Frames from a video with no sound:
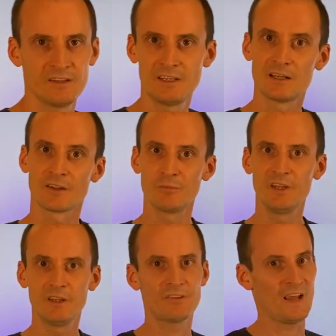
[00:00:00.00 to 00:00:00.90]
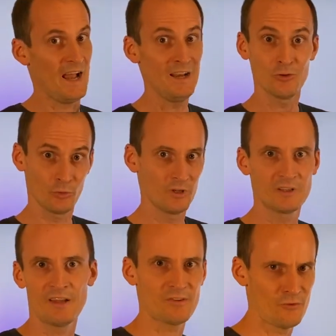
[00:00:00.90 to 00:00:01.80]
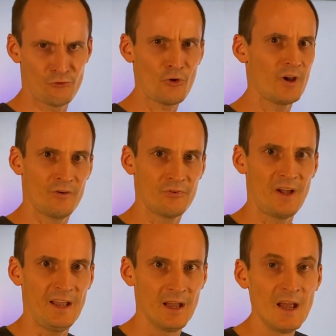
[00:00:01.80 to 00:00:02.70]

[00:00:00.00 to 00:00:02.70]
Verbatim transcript: Titel des Meetings eine grüne Taste feuerfrei.